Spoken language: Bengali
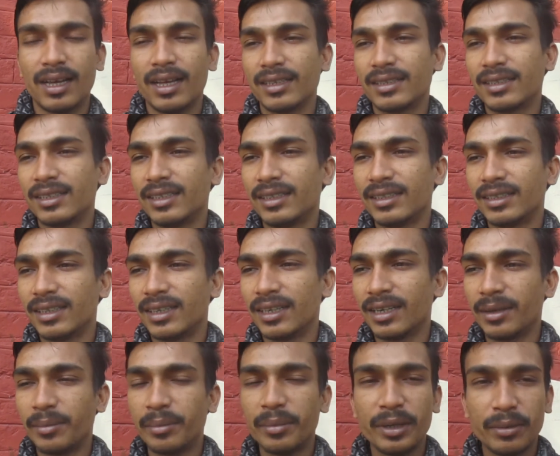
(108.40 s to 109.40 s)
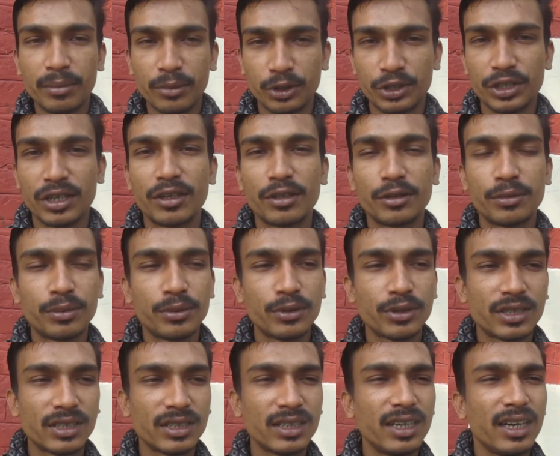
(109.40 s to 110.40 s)
আছেন মীর মোশারফ
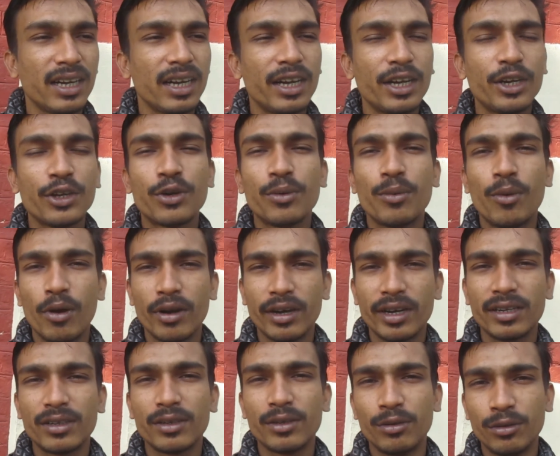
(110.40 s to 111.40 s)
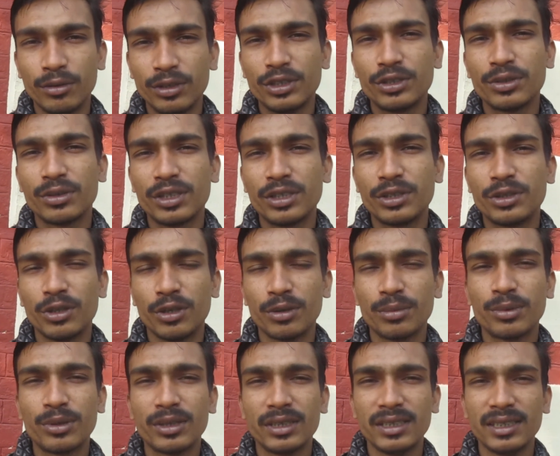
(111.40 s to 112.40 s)
হোসেন এরকম অনেক গরিজনের জন্ম
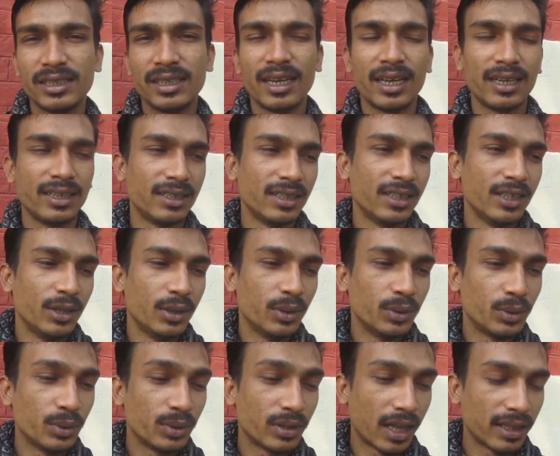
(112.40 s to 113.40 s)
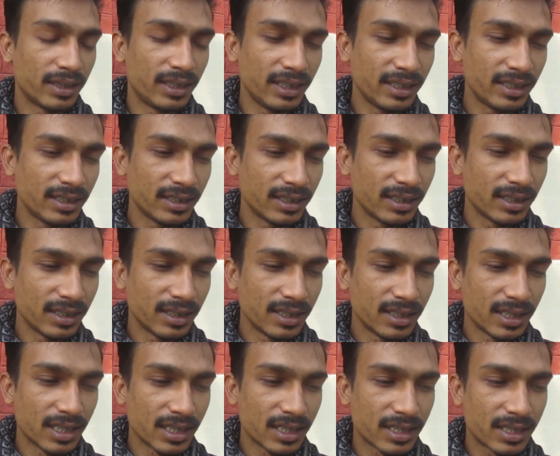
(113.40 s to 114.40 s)
এই জেলায় তো তাদের
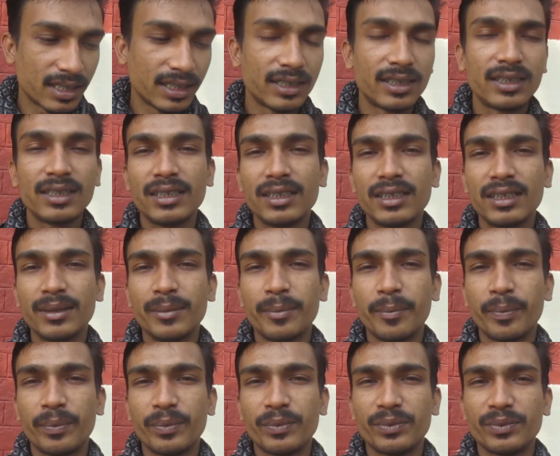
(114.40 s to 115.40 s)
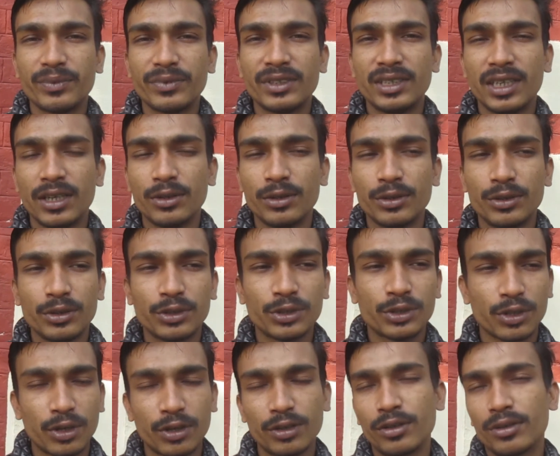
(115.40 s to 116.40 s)
স্মৃতি যেন
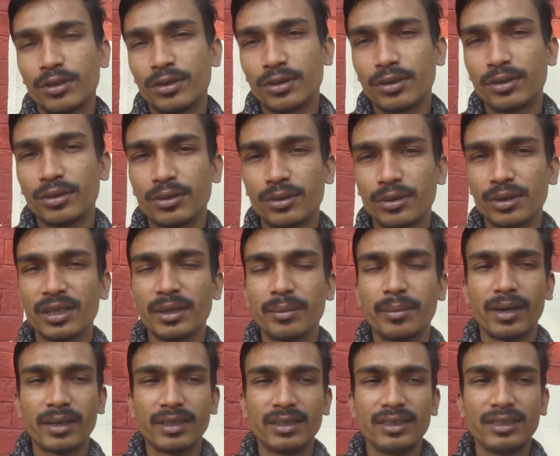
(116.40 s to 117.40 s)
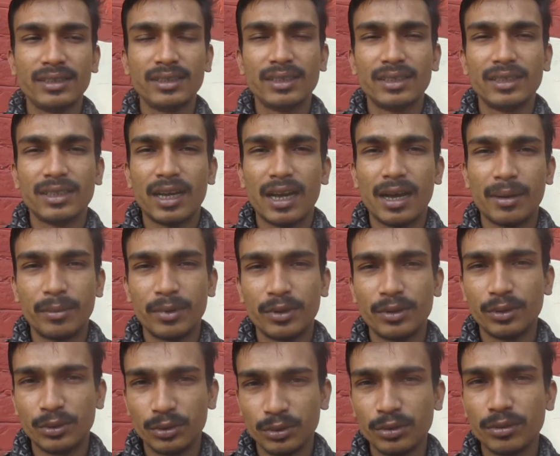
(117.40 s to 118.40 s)
সংরক্ষণ করতে পারি আমরা
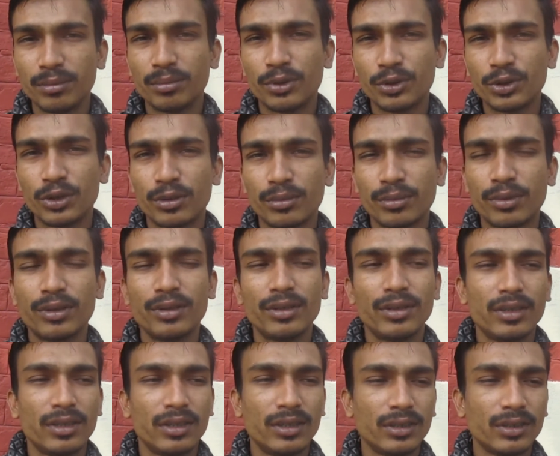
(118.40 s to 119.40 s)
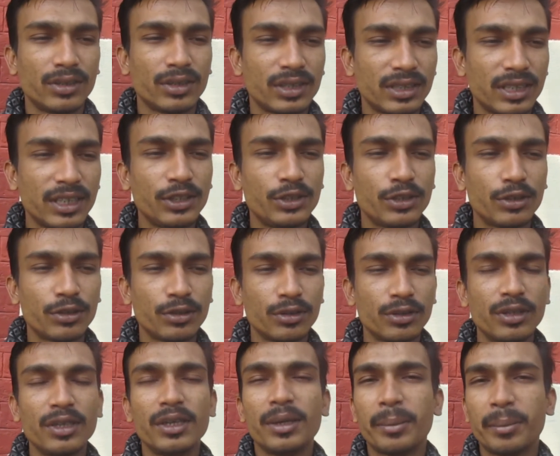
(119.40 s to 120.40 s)
নতুন প্রজন্ম তো সেই জন্য
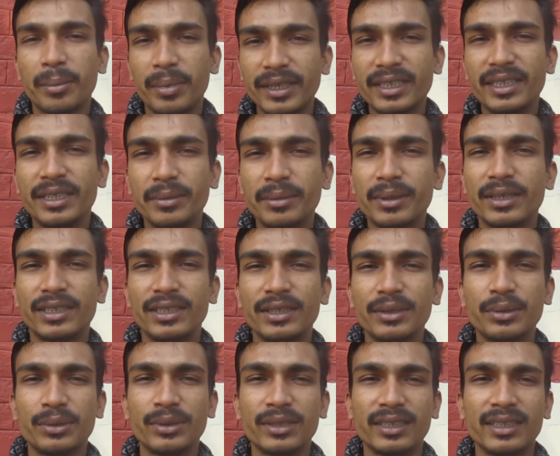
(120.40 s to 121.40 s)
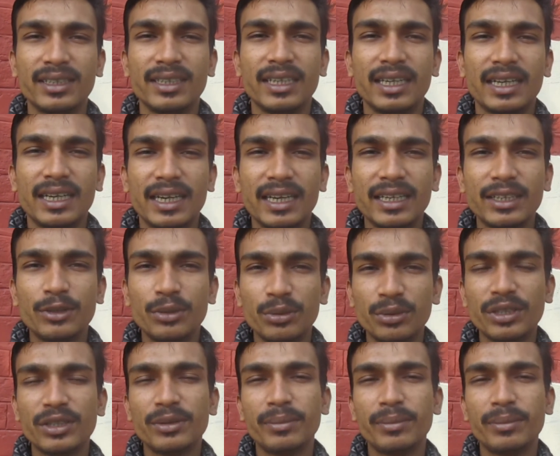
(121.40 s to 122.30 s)
বেশি বেশি করে এই গুণী